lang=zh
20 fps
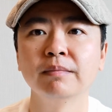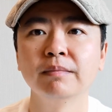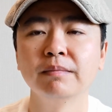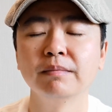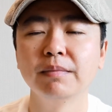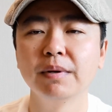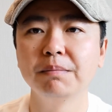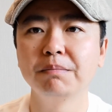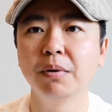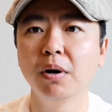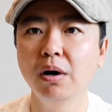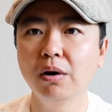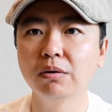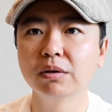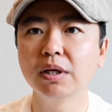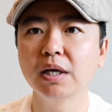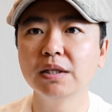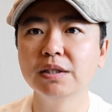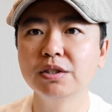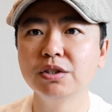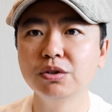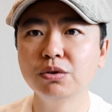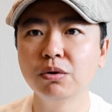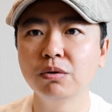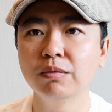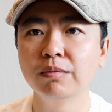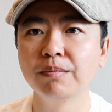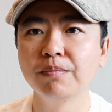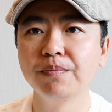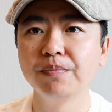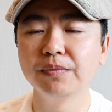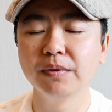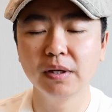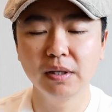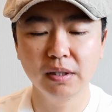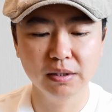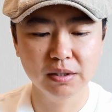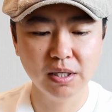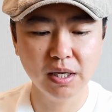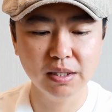被炮弹击中。啊，
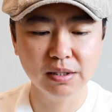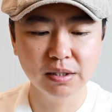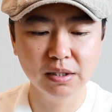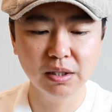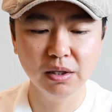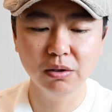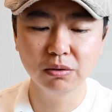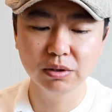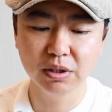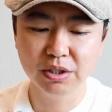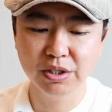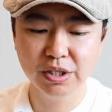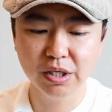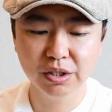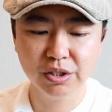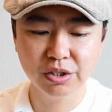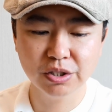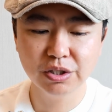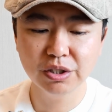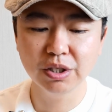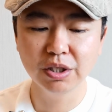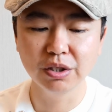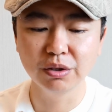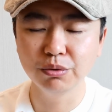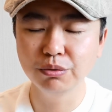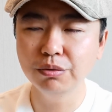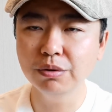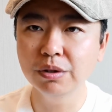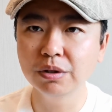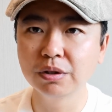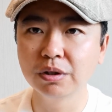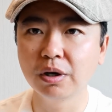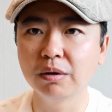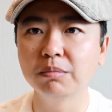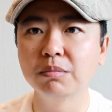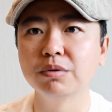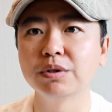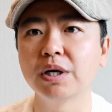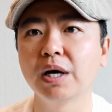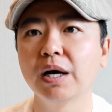杀死以后呢，将尸体运到
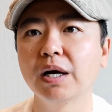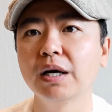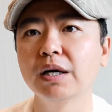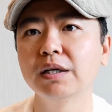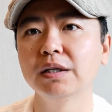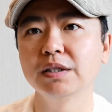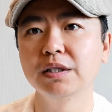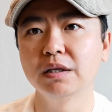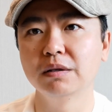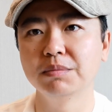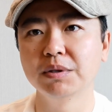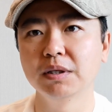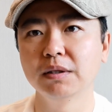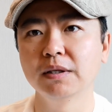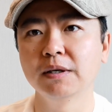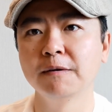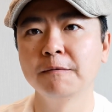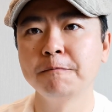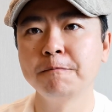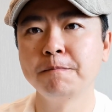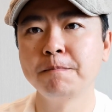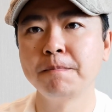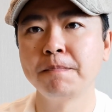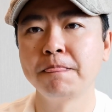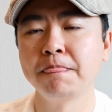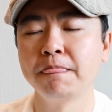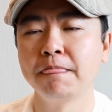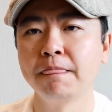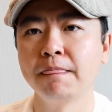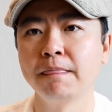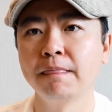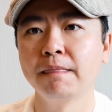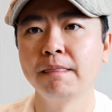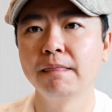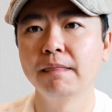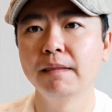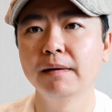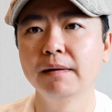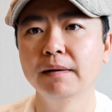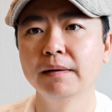布查和伊尔平的。
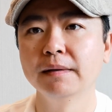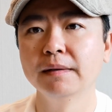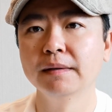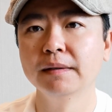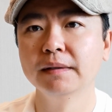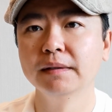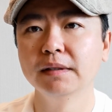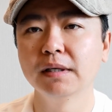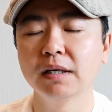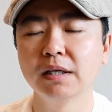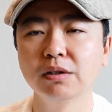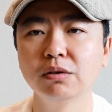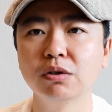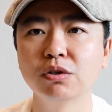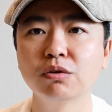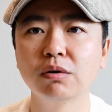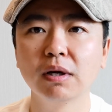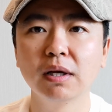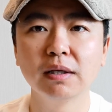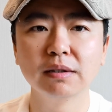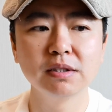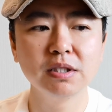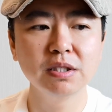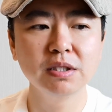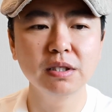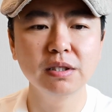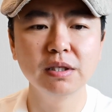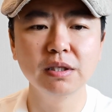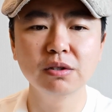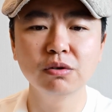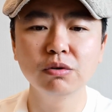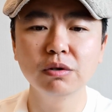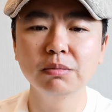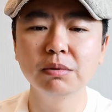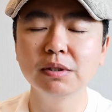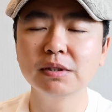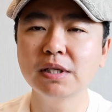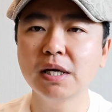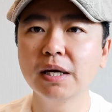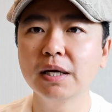啊，那很多人了，这些人会不
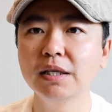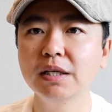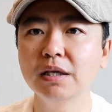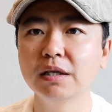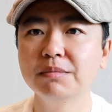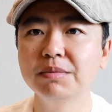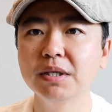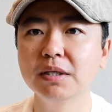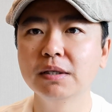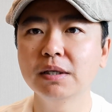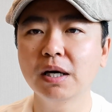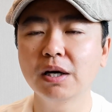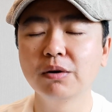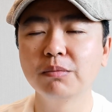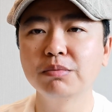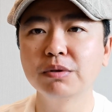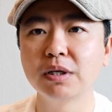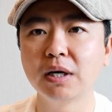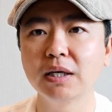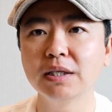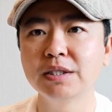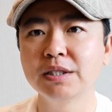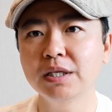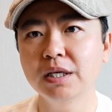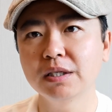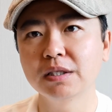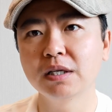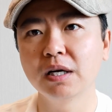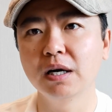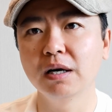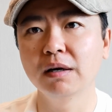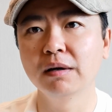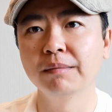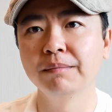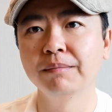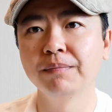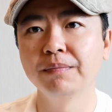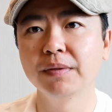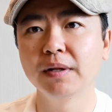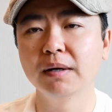会在伊尔平还有布查现场
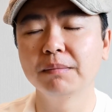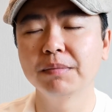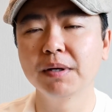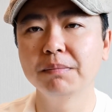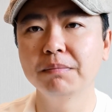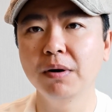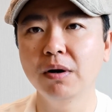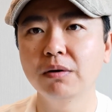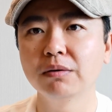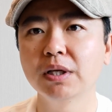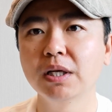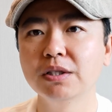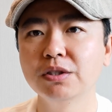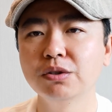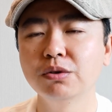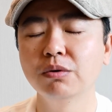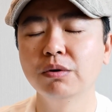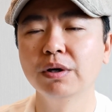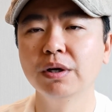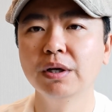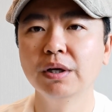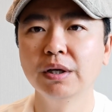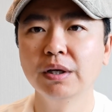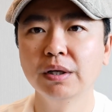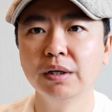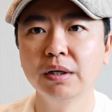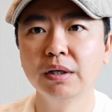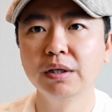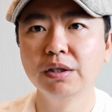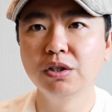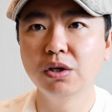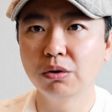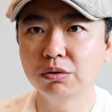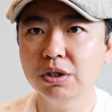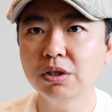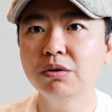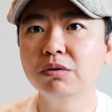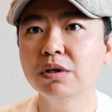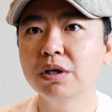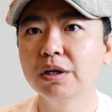啊被炮弹击中？有这
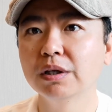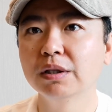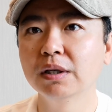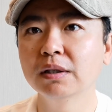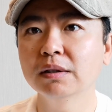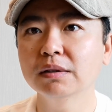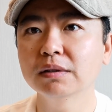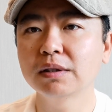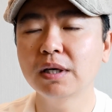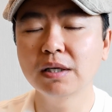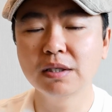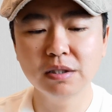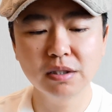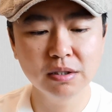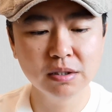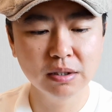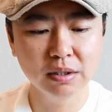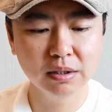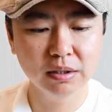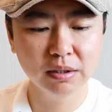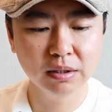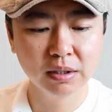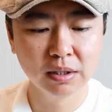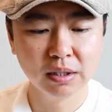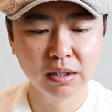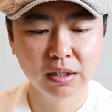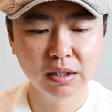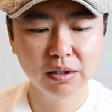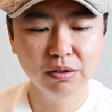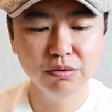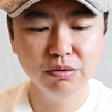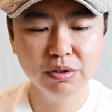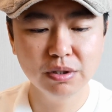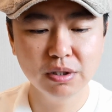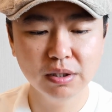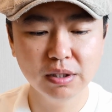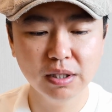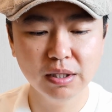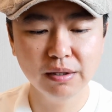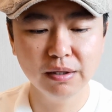种可能，但是呢，根据
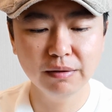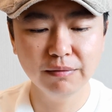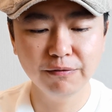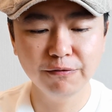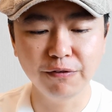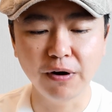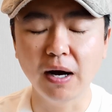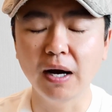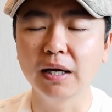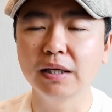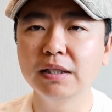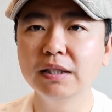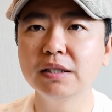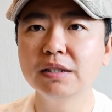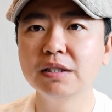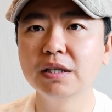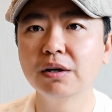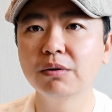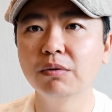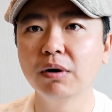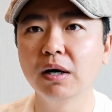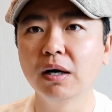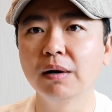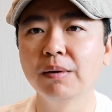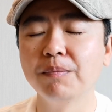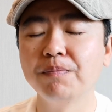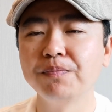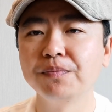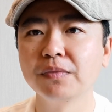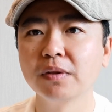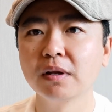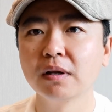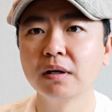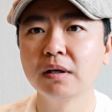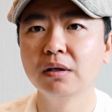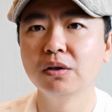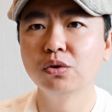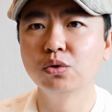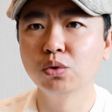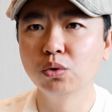现在法医的结果啊，
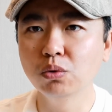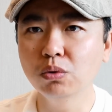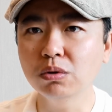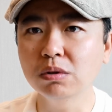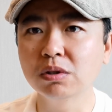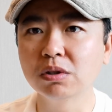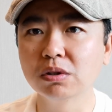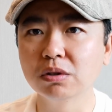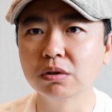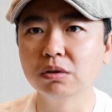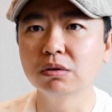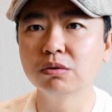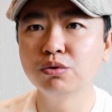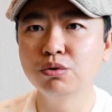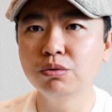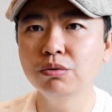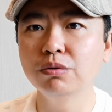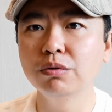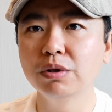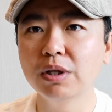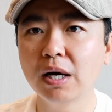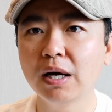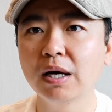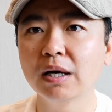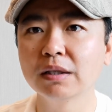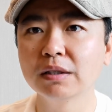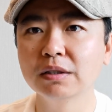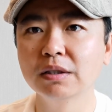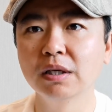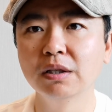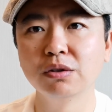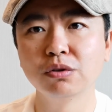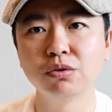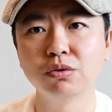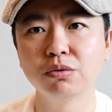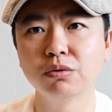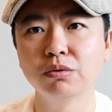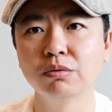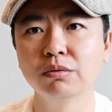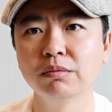如此巨大的人
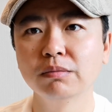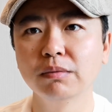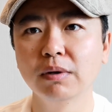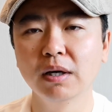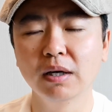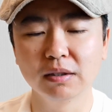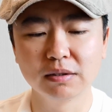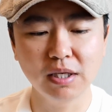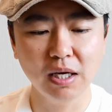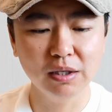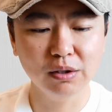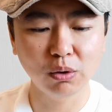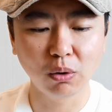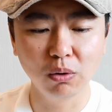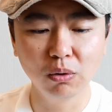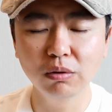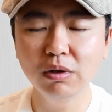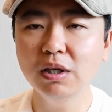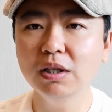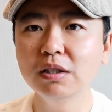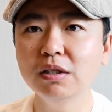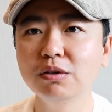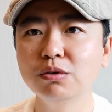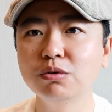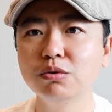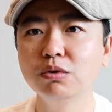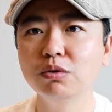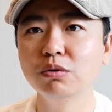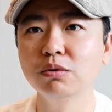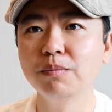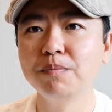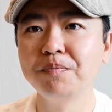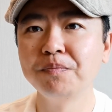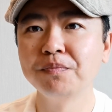数啊，在同一地区